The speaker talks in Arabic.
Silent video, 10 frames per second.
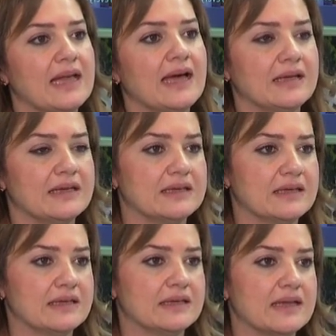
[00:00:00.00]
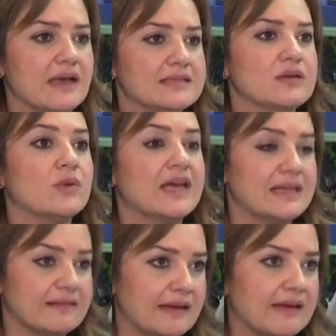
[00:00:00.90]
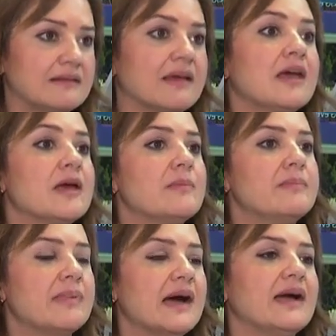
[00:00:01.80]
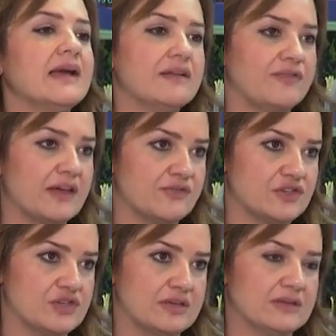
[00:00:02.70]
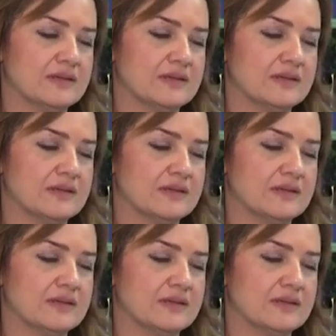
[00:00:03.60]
رح يعطي واردات مع ال5 جي